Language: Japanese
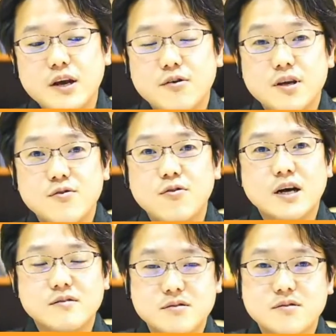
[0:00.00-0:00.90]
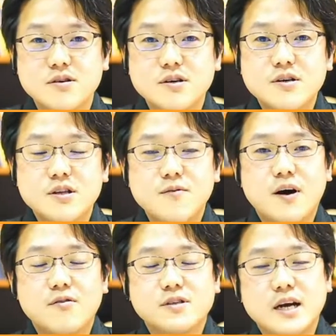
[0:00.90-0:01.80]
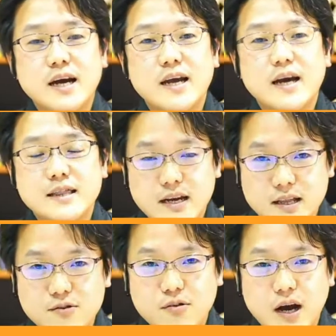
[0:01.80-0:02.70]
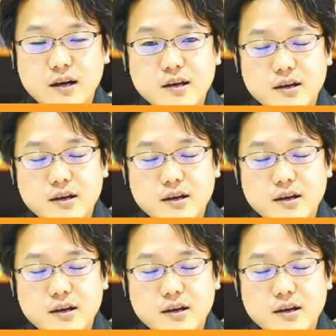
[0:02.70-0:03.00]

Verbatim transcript: たように5月にはお茶会があったりだとか、